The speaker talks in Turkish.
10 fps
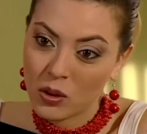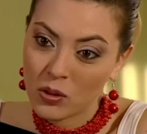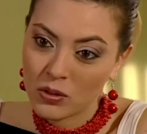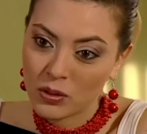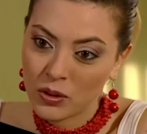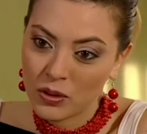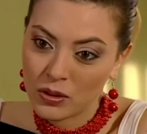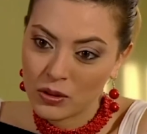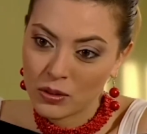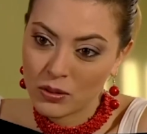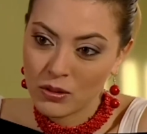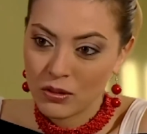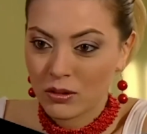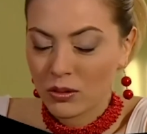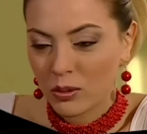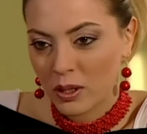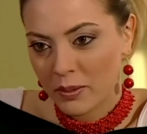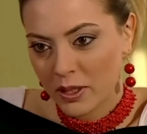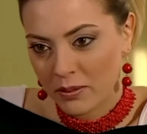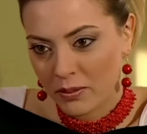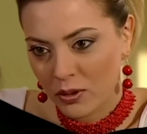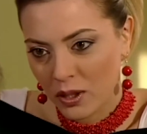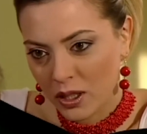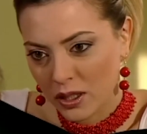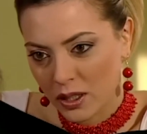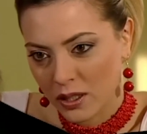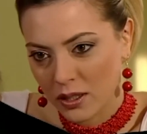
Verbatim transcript: Yorgun görünüyorsun. Uyuyamadın mı dün gece?